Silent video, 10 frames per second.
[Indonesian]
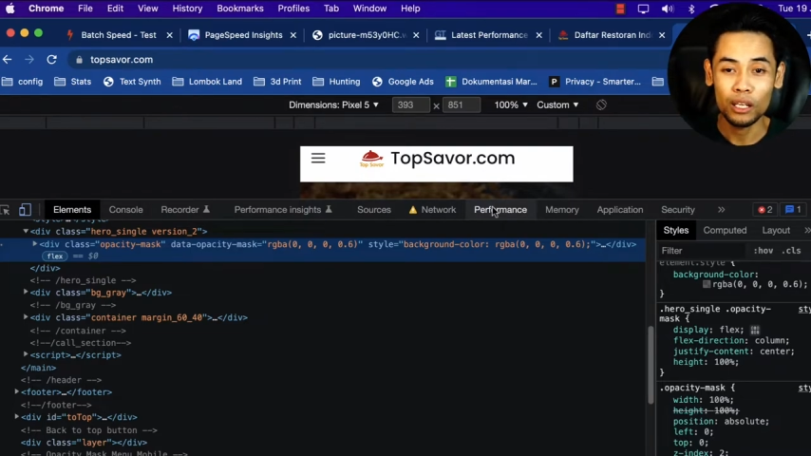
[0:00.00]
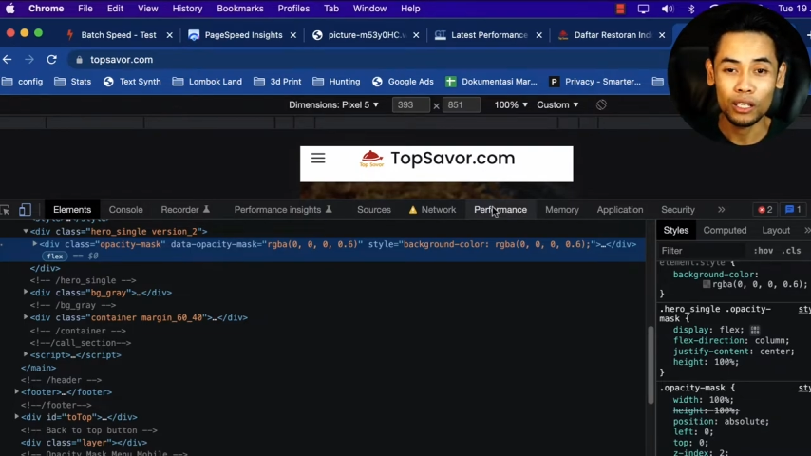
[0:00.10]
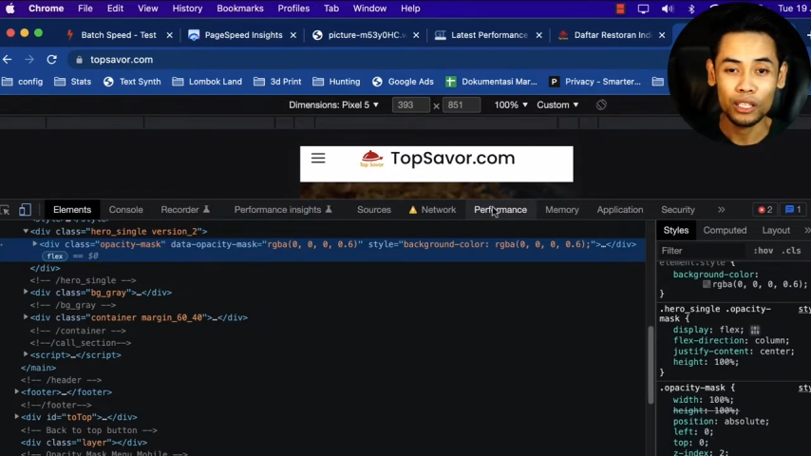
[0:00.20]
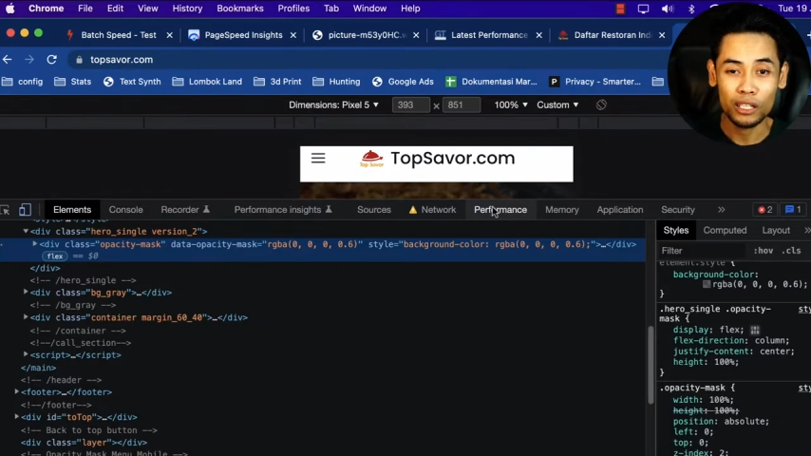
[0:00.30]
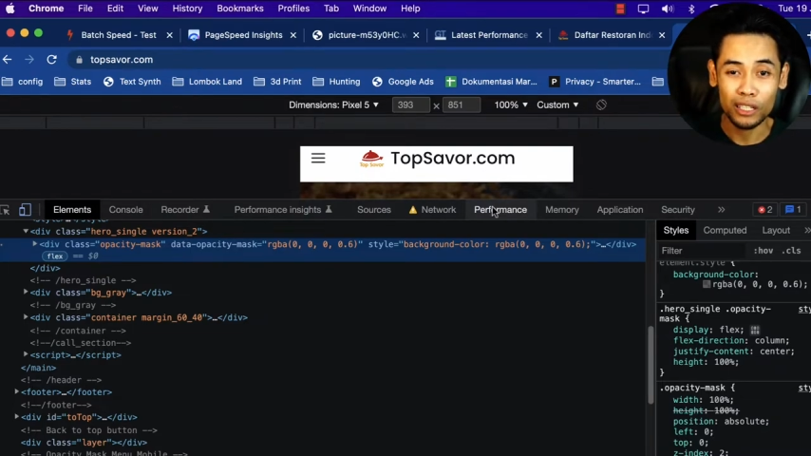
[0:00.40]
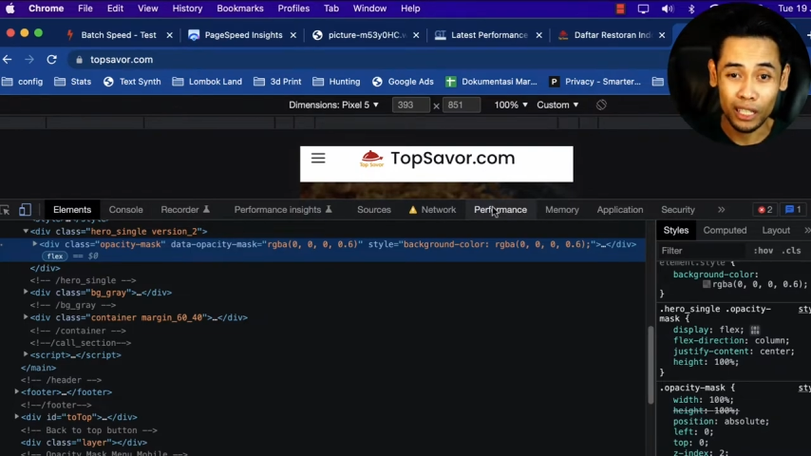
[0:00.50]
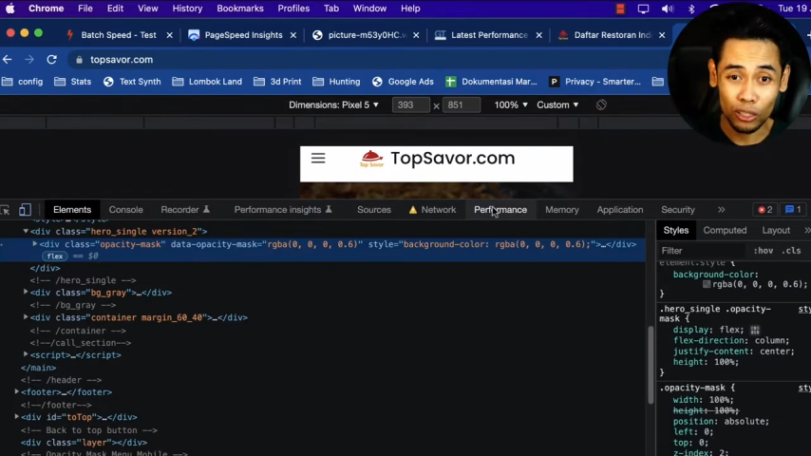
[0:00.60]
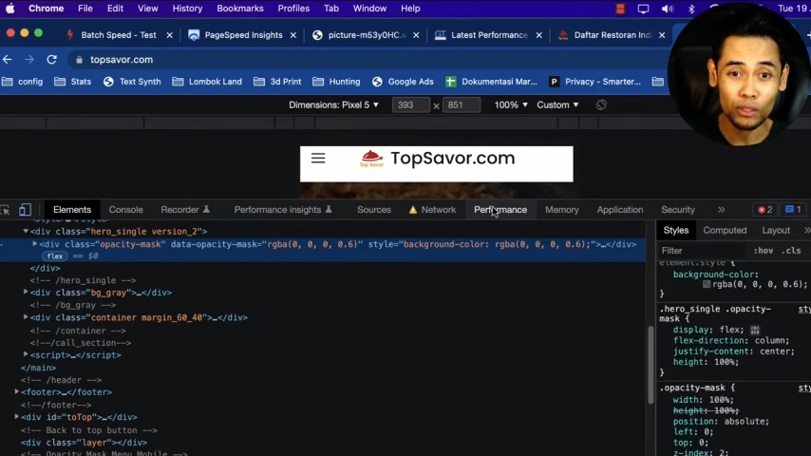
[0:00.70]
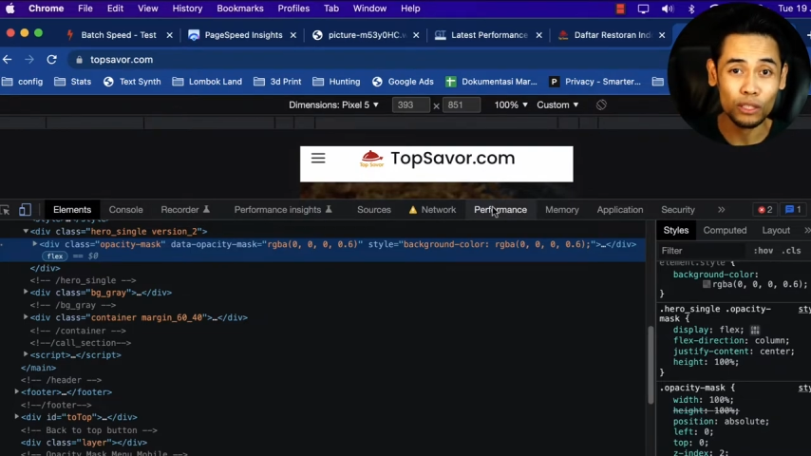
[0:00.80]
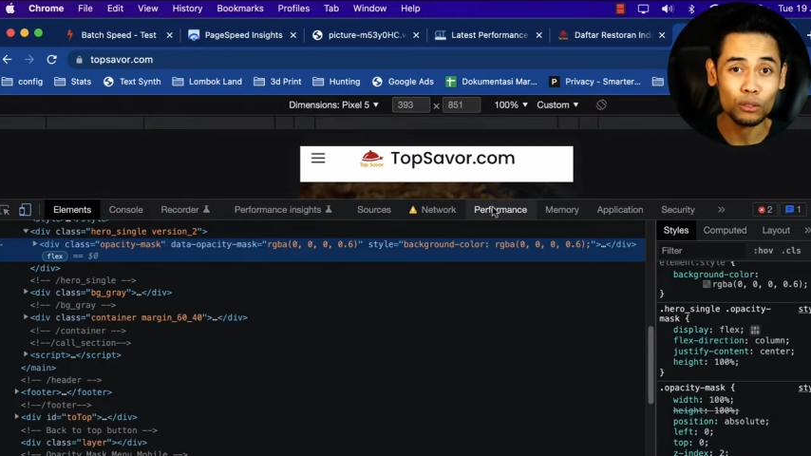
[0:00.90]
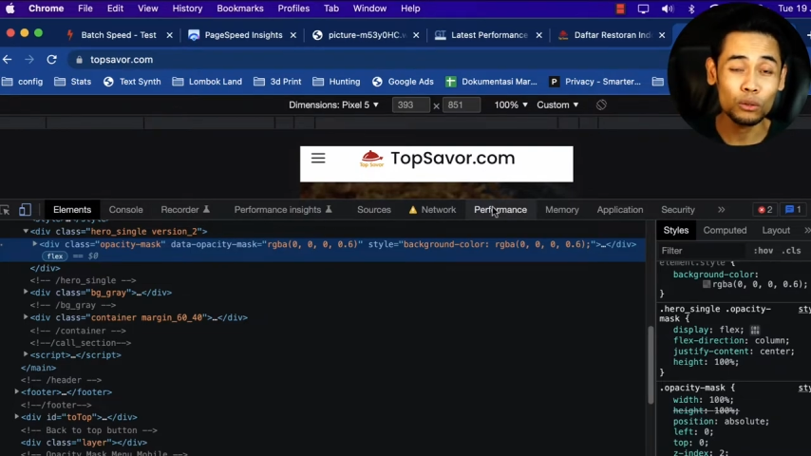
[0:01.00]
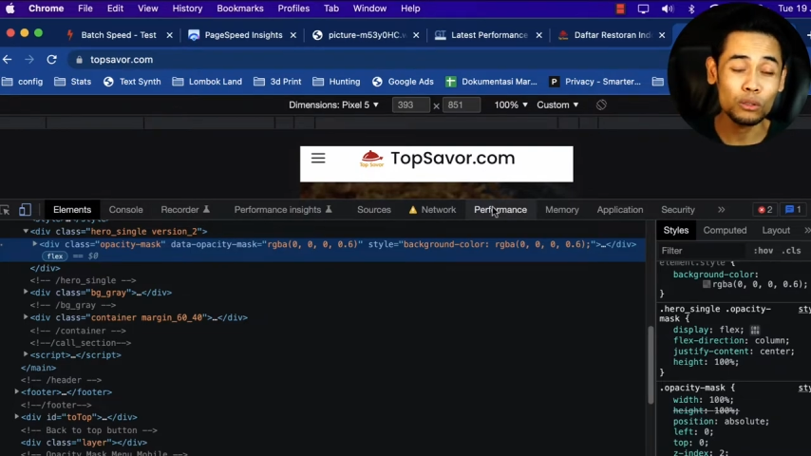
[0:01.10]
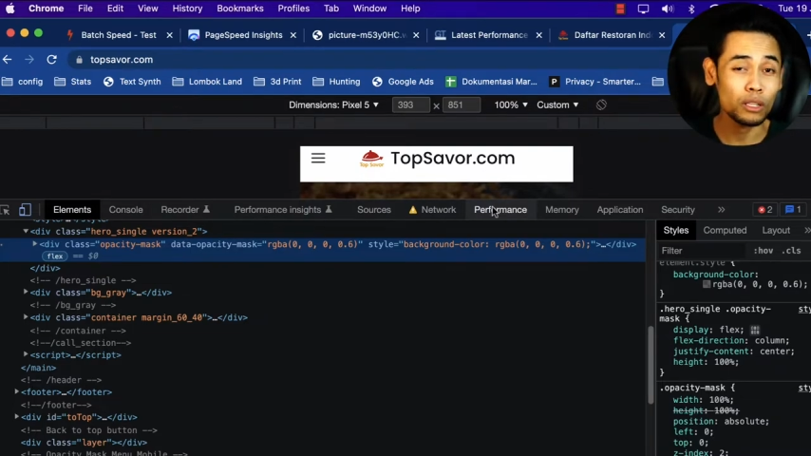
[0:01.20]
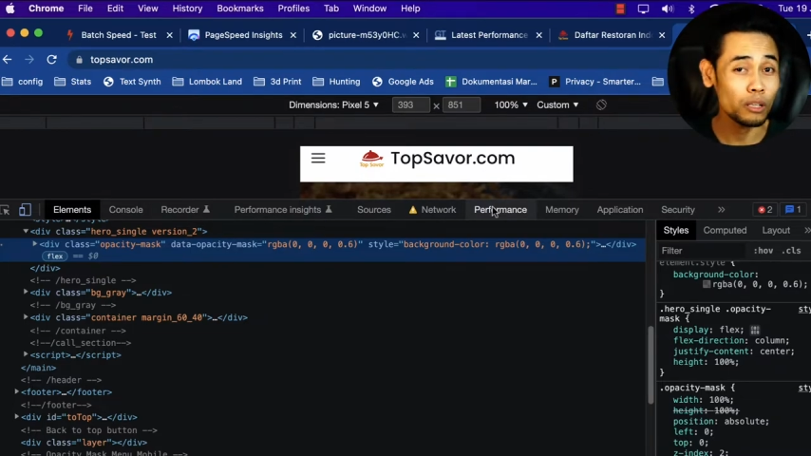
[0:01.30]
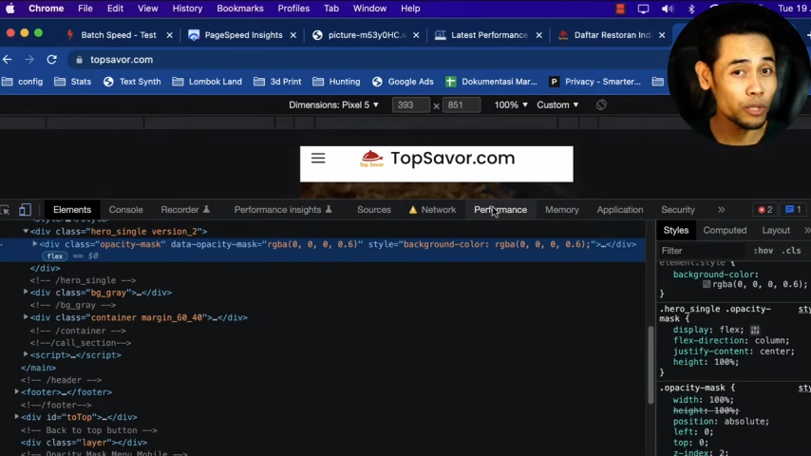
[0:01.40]
yang di load itu
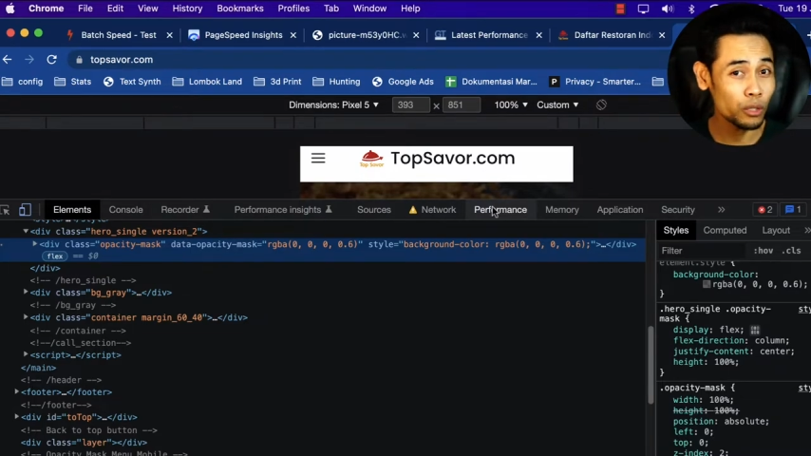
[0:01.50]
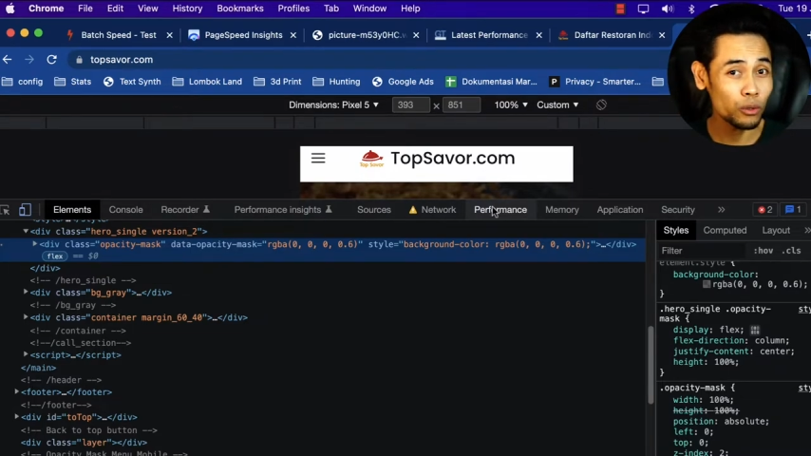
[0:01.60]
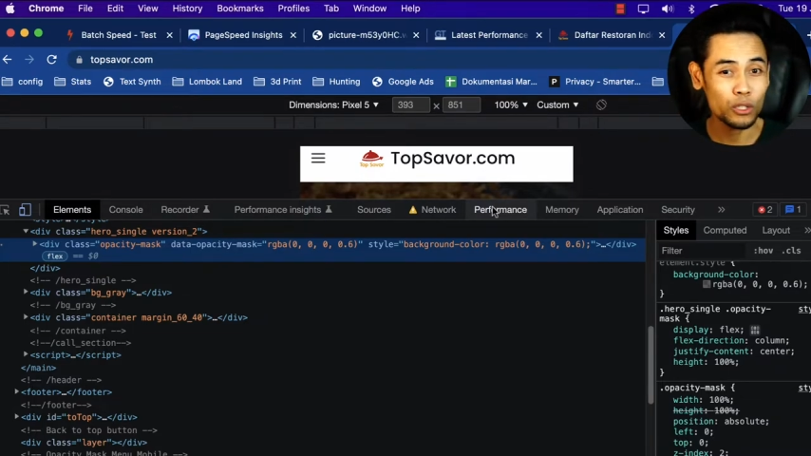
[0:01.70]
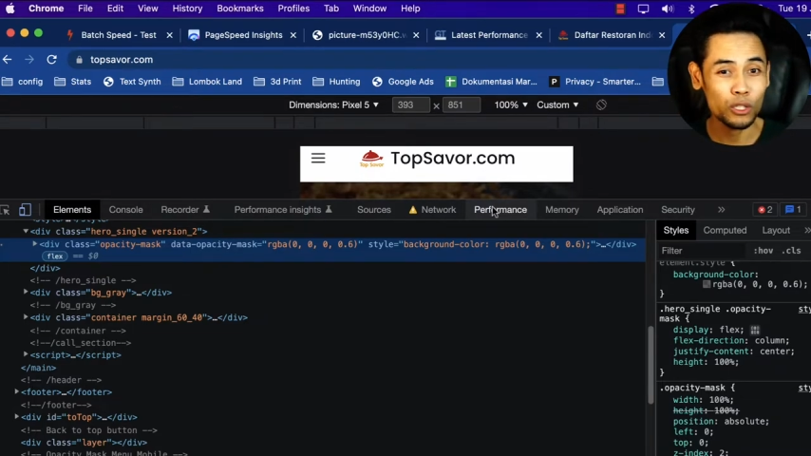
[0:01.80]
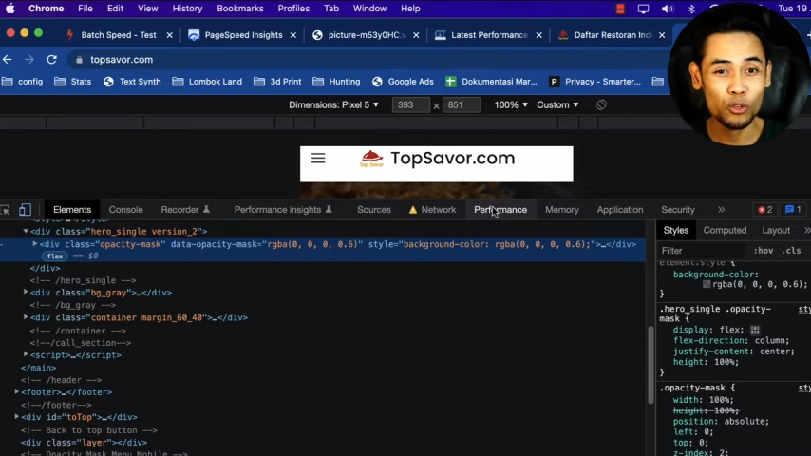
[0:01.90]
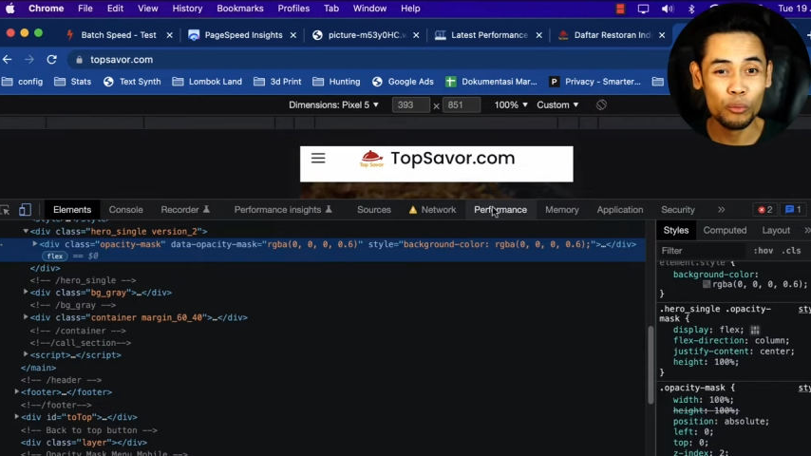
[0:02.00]
tetap 1024